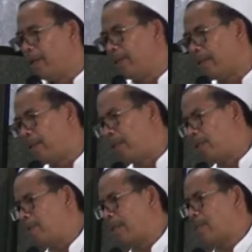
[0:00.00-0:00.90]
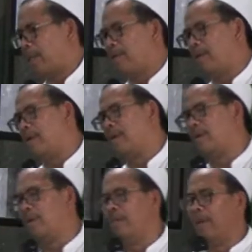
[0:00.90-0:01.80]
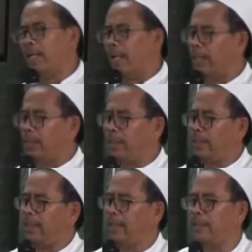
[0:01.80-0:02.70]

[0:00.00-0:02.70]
Nggih. masya Allah kulo bayang nih,